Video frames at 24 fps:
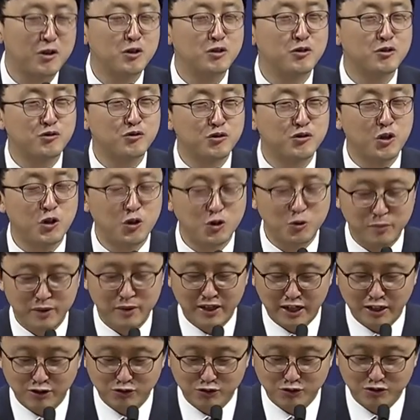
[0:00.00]
두려움의
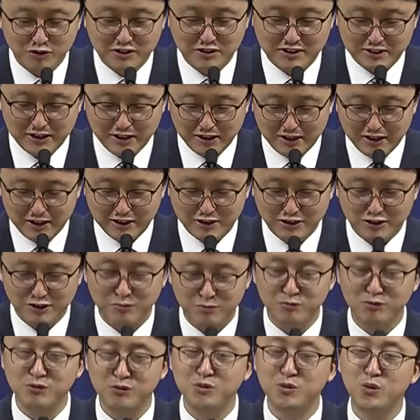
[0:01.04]
하루를 시작하시는
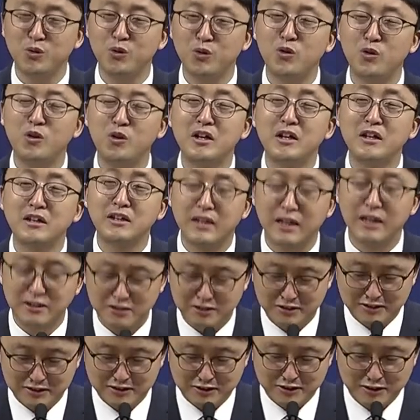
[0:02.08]
분도
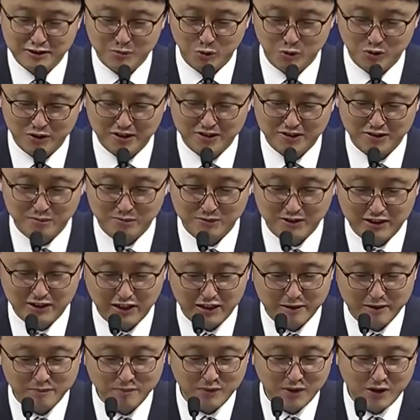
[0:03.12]
계실지 모르겠습니다.